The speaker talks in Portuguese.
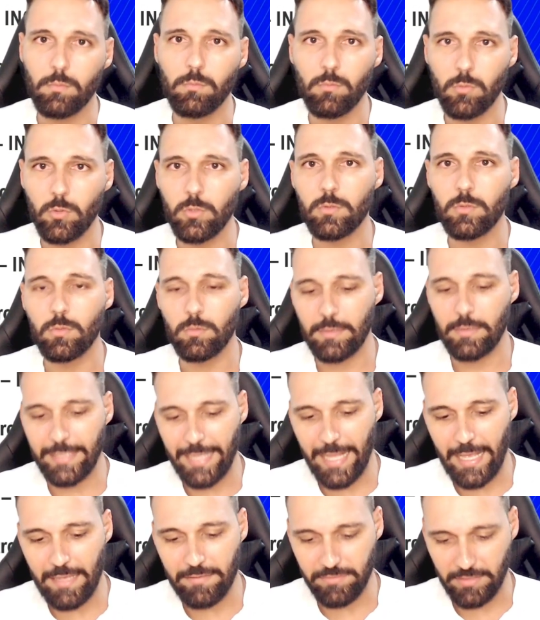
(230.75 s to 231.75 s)
muito
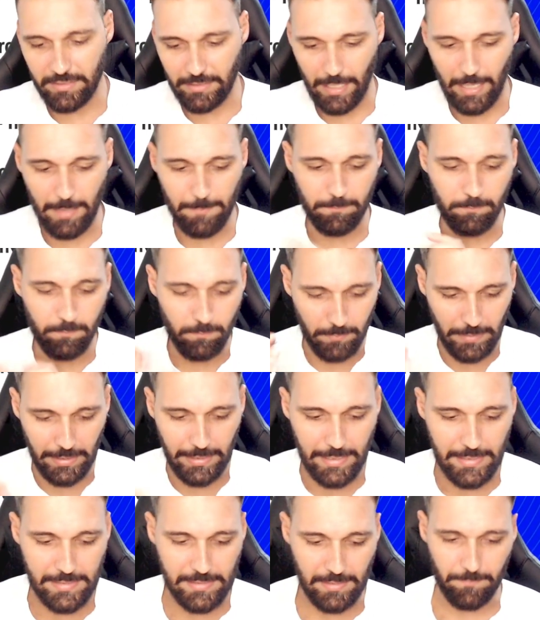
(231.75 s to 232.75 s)
grave, tá?
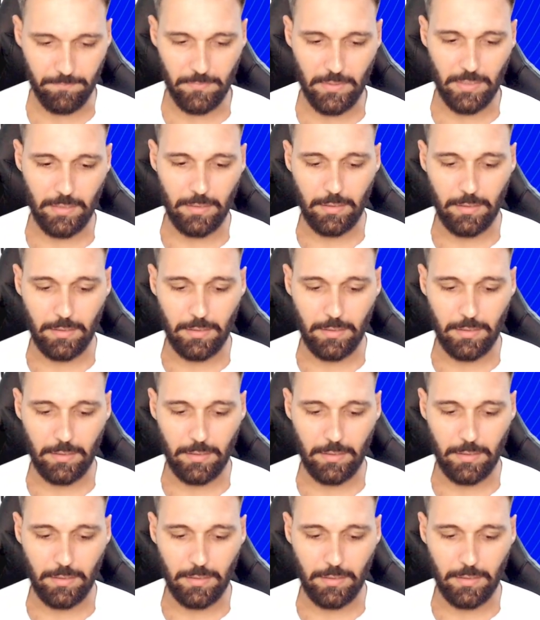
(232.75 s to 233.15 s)
Beleza.